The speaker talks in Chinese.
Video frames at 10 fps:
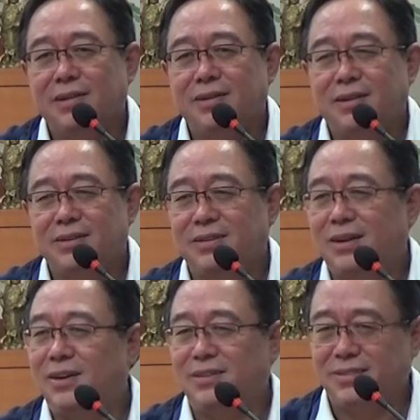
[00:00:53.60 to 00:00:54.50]
我说
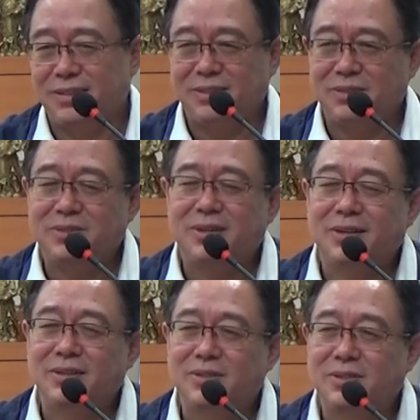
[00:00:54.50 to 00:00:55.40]
好，那就去
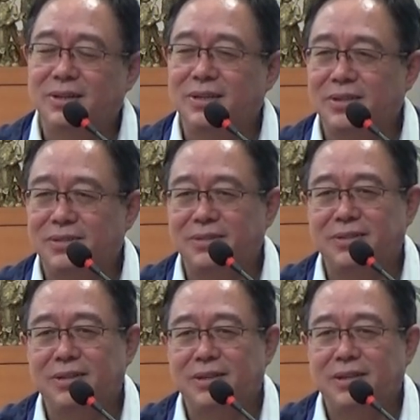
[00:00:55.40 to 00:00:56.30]
了。去了以
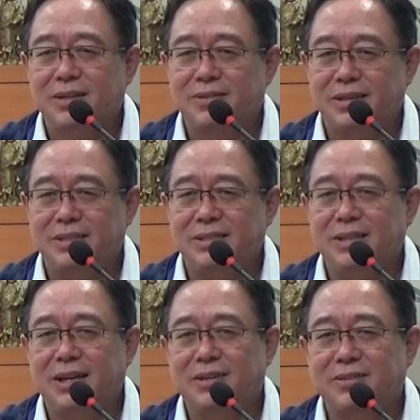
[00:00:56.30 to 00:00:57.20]
后，快七
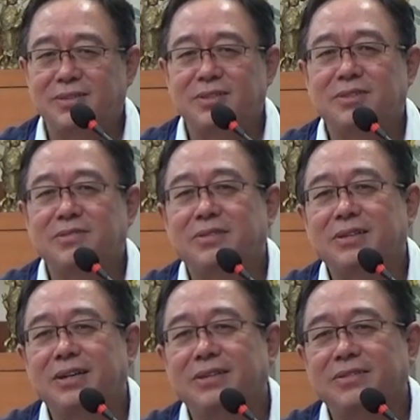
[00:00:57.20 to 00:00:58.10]
天了。我说师傅，我
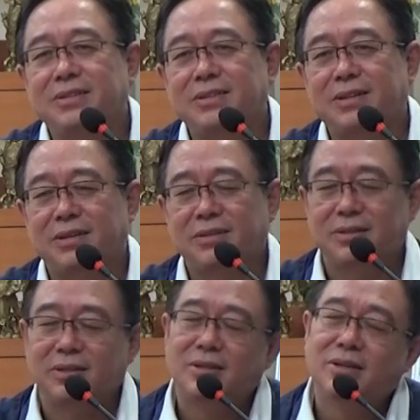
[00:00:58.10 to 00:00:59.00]
可以回去了。
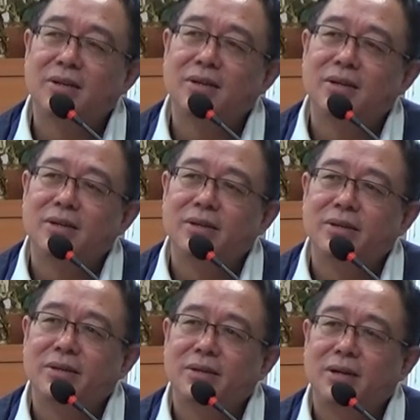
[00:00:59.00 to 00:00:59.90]

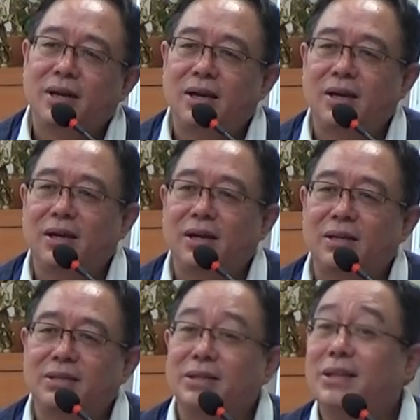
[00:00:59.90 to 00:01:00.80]
哎呀，
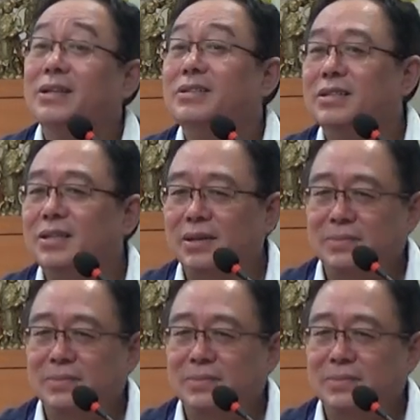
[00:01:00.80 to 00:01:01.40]
再待七天